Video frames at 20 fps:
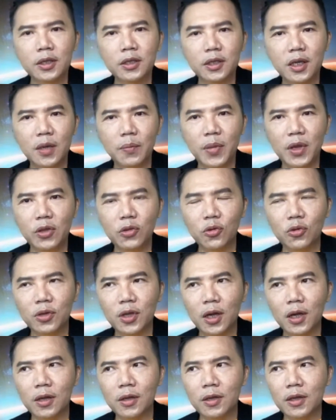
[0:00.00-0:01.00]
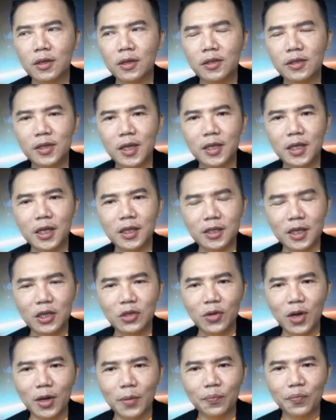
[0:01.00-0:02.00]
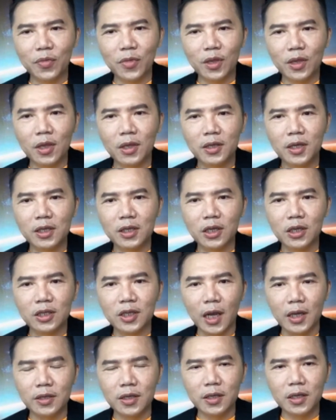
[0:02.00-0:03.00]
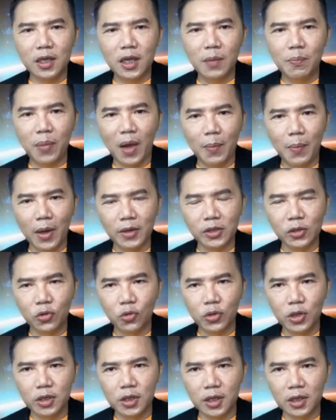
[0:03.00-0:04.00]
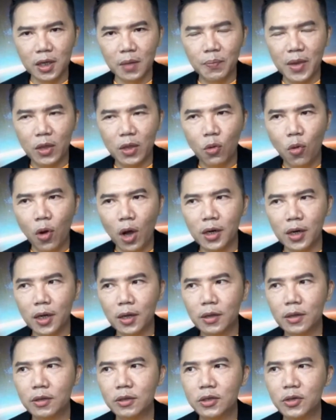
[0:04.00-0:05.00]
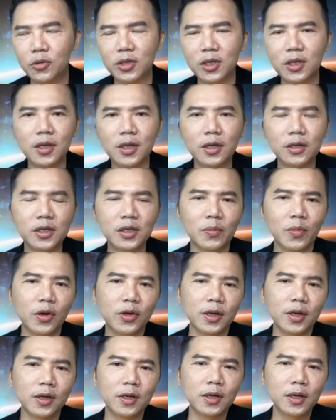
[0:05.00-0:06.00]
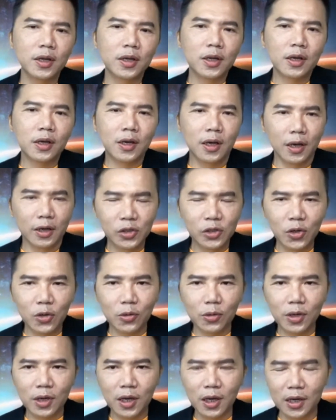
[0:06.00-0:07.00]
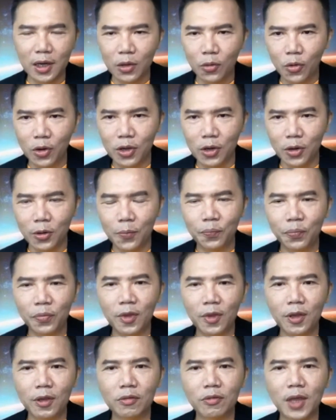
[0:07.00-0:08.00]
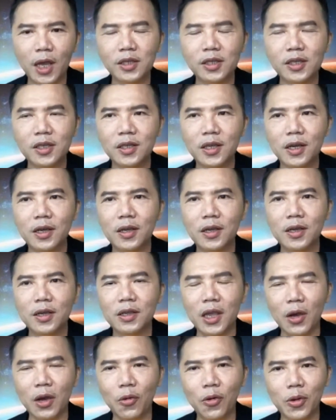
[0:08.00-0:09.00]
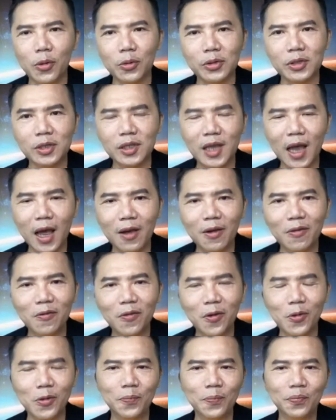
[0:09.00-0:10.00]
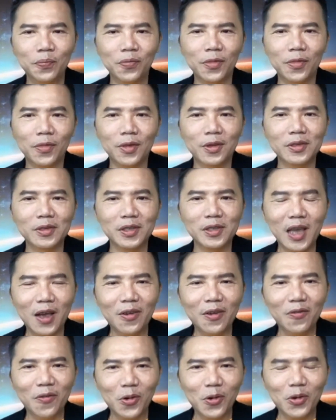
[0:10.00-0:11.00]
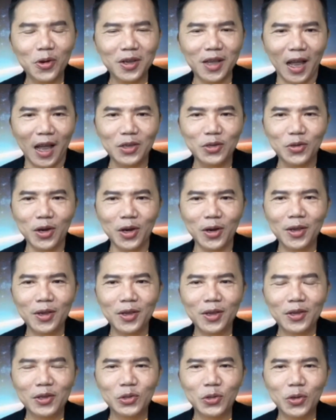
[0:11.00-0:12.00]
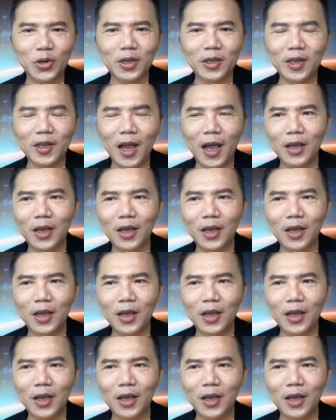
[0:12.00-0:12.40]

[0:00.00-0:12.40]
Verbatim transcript: 这个病毒呢，现在的症状已经是产生一百八十度的整个变化了，就是呢是什么呢？咳嗽可能会有，但是呢也会有伤风伤风的感觉，所以